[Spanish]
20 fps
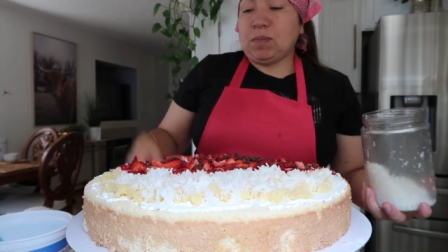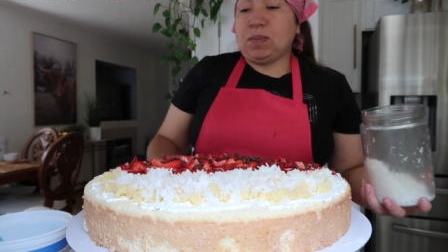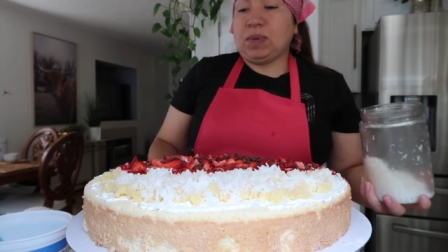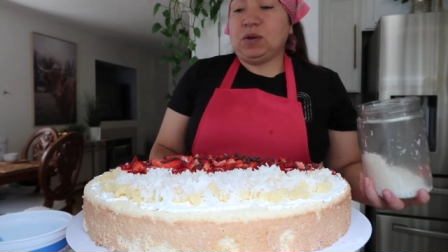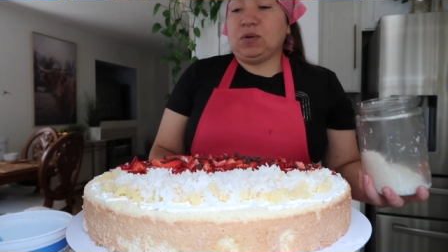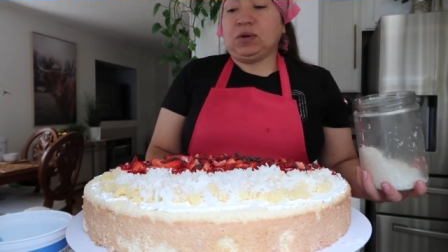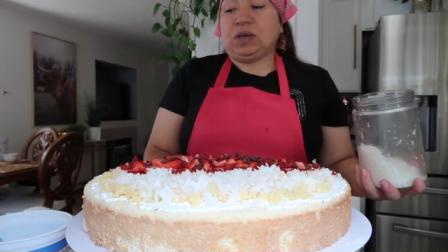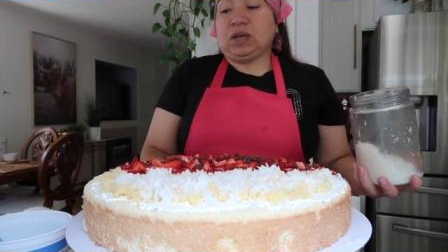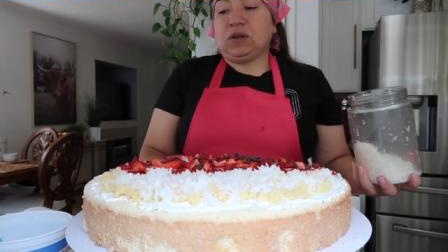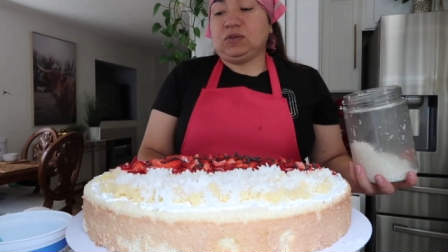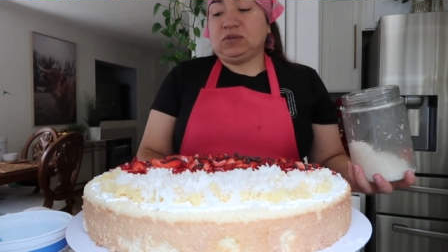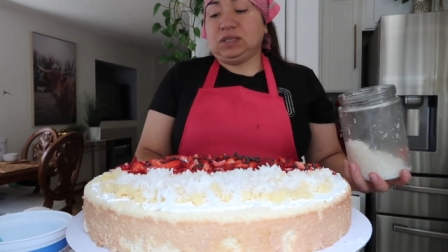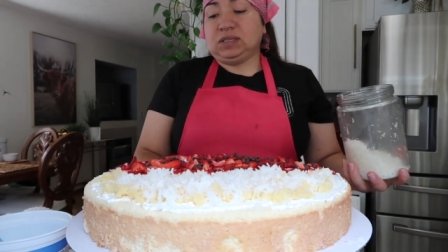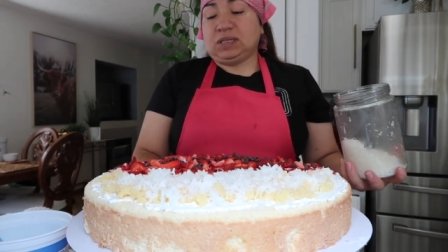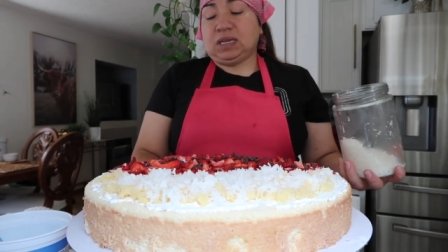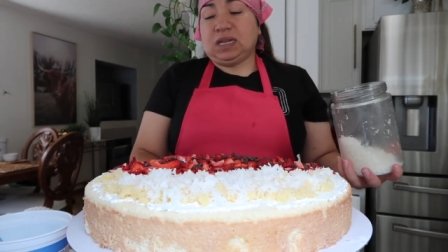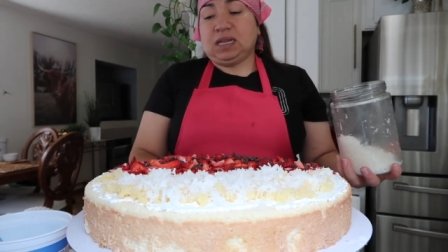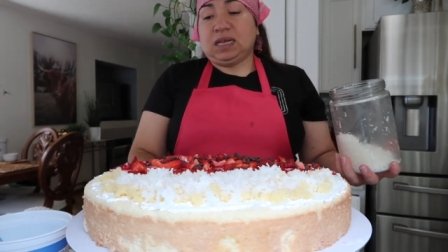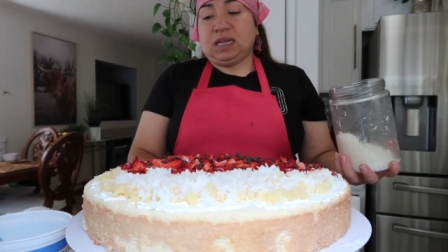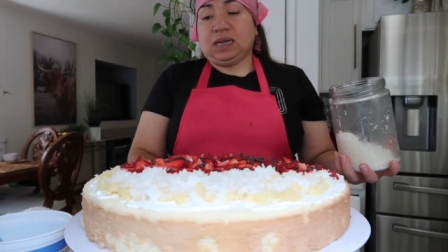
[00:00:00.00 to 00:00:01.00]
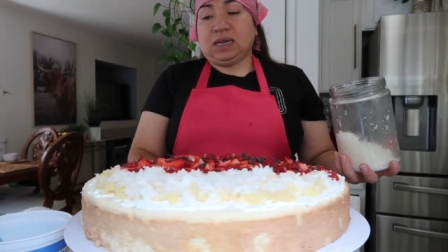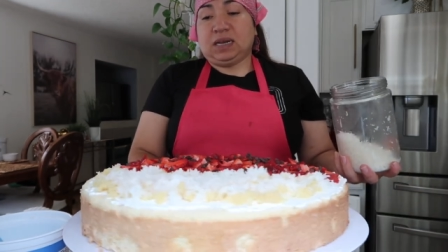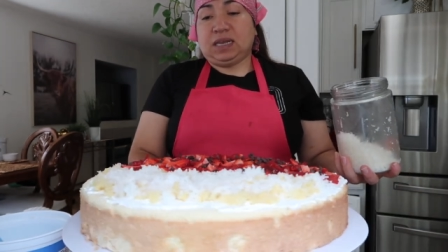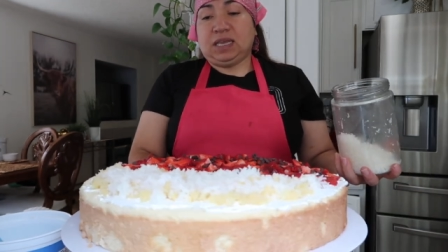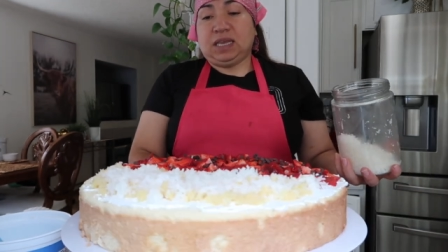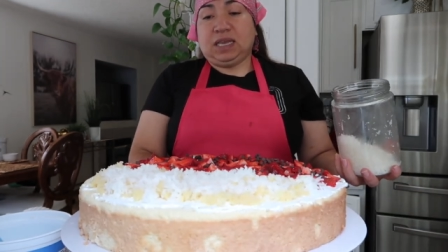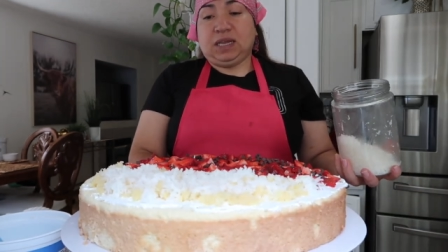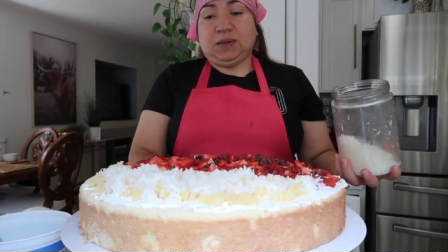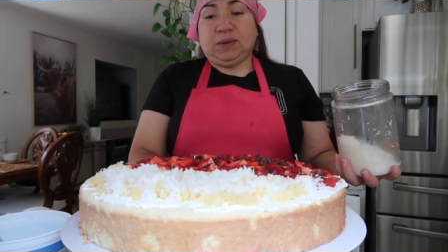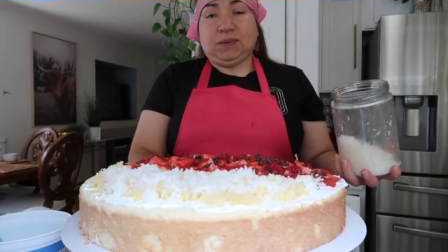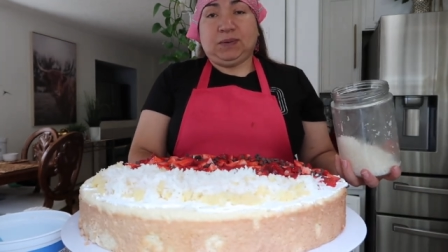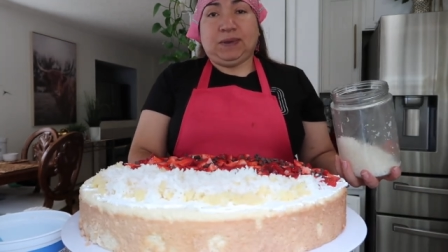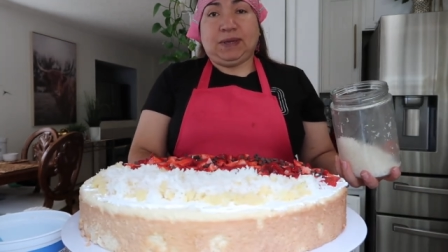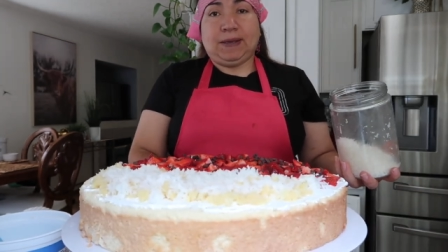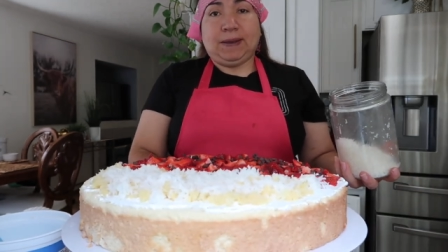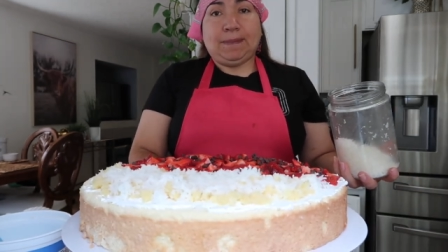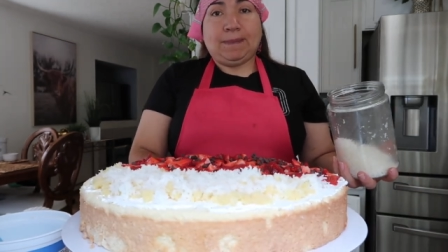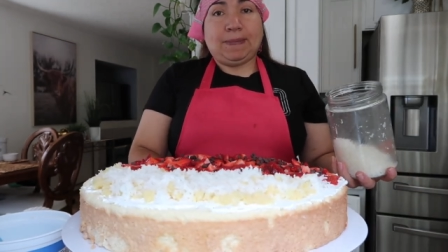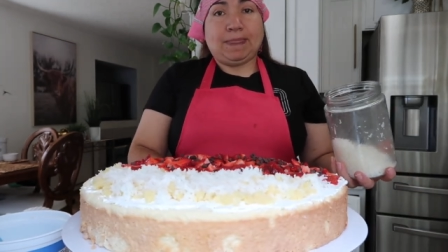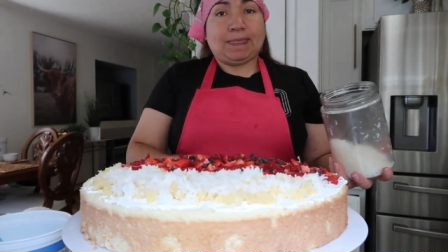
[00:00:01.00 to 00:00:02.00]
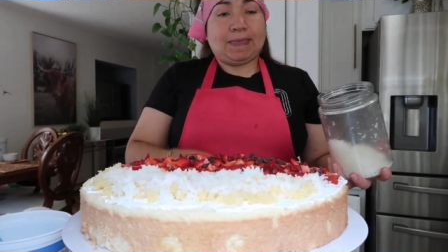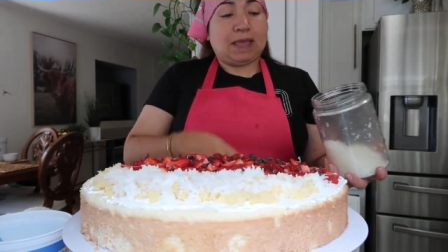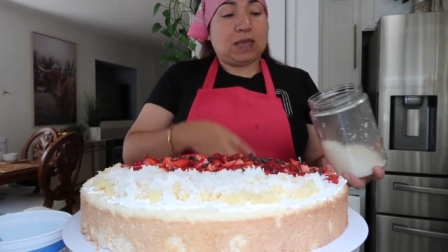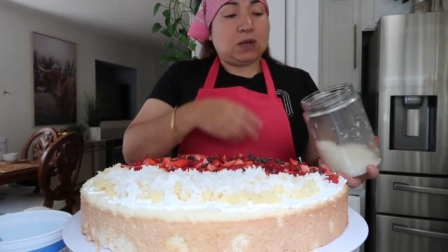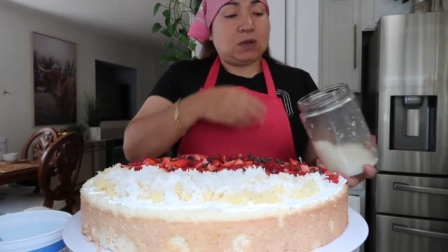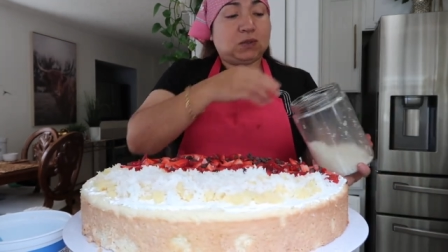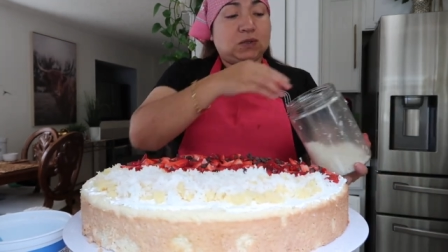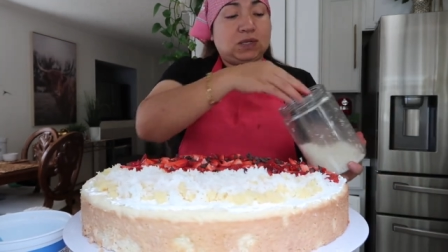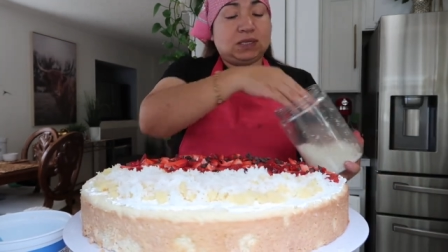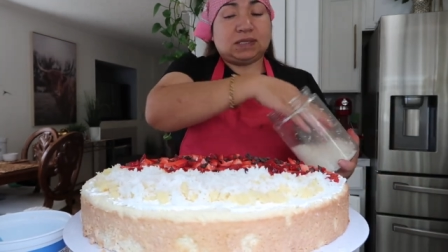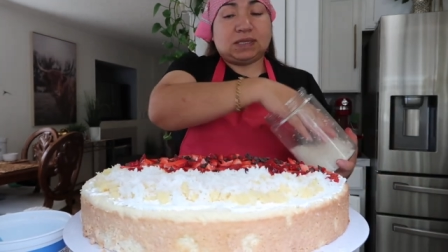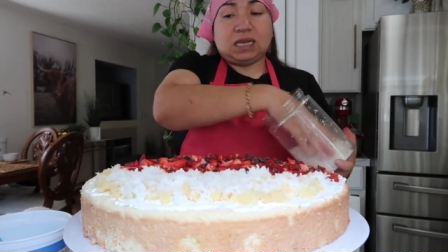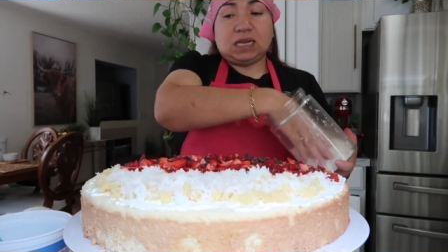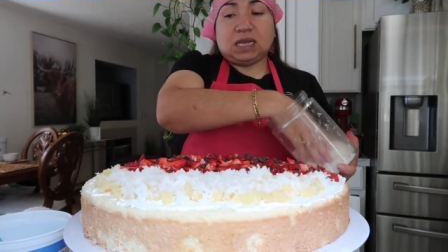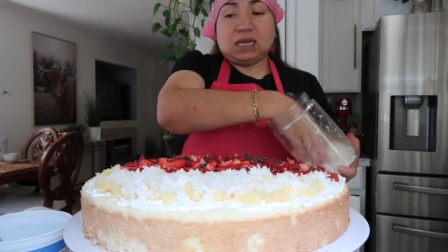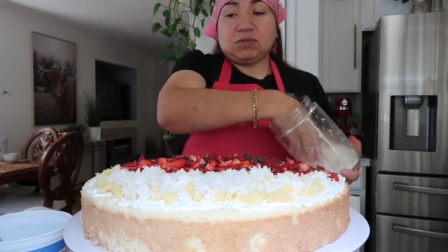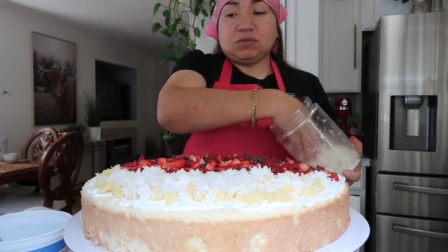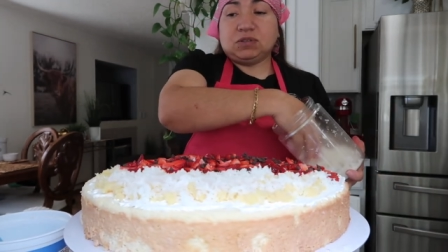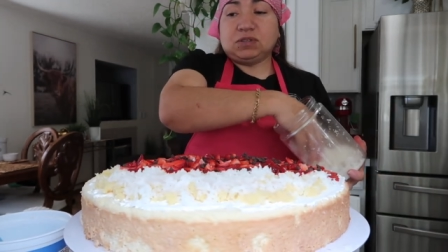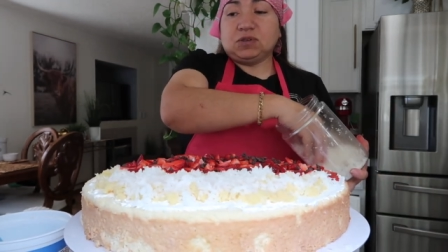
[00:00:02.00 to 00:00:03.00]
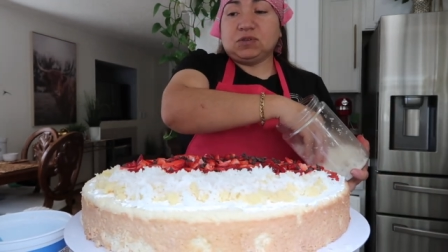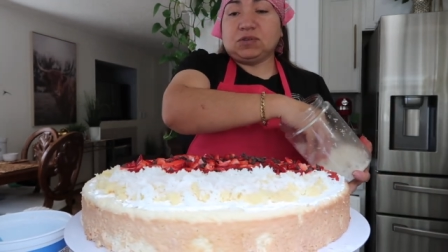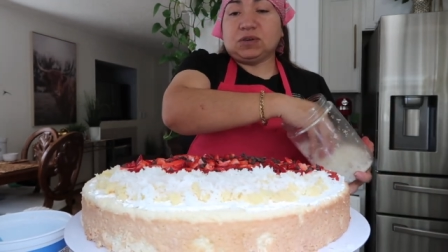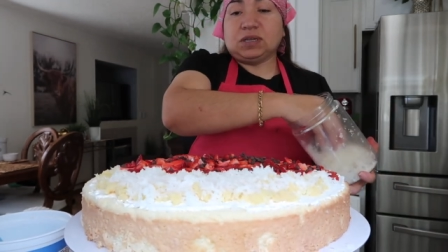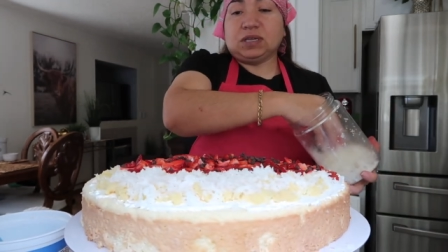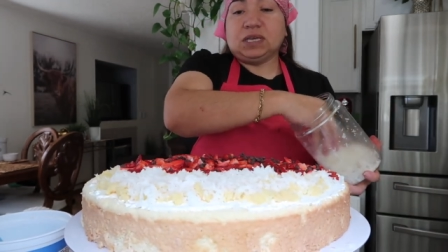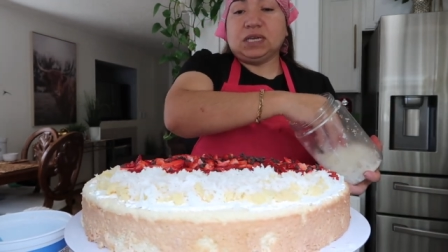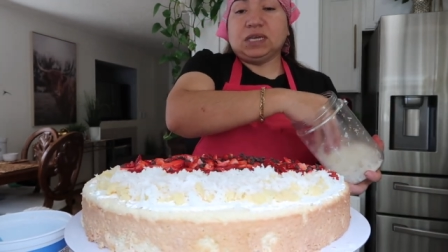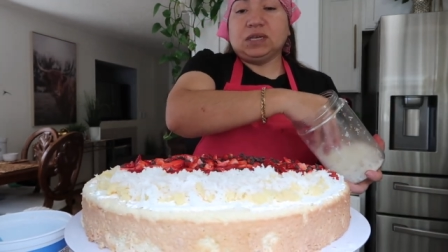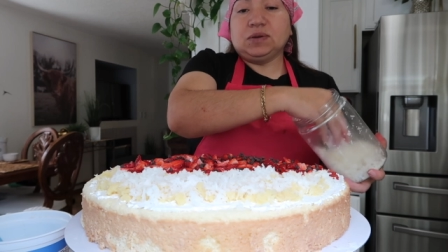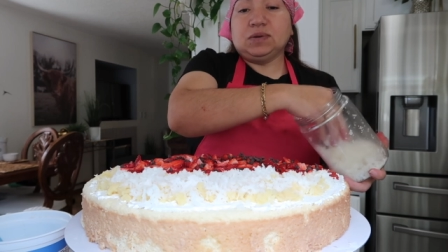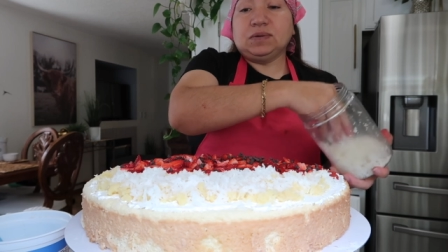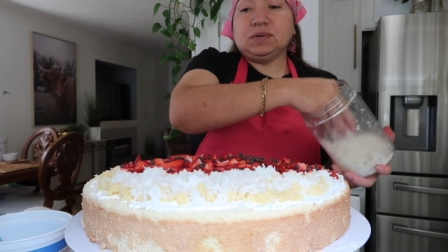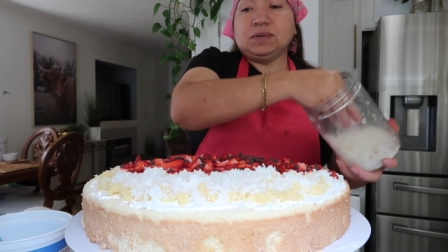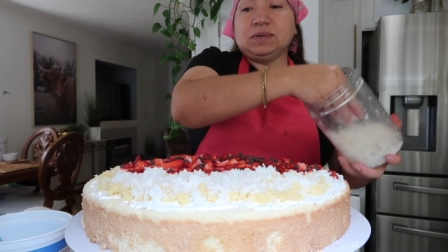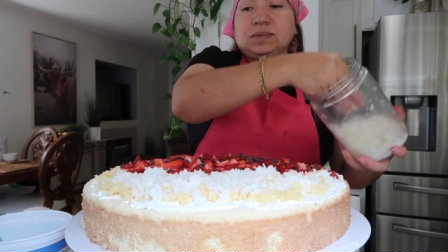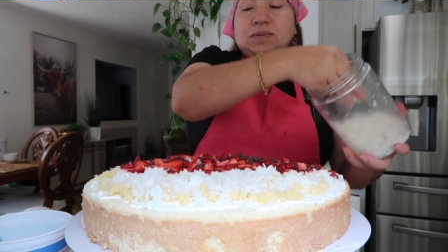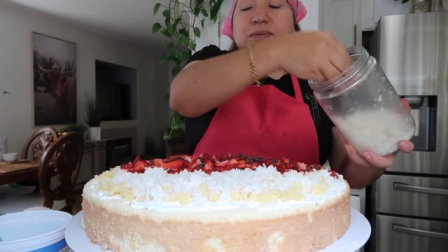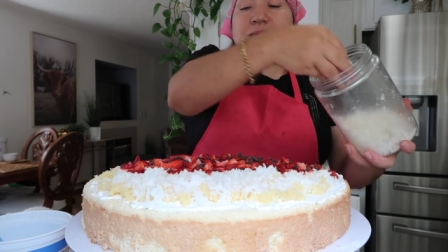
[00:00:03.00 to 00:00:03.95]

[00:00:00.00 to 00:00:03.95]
pero que no se salga el relleno, ¿eh? que no se salga nuestro relleno.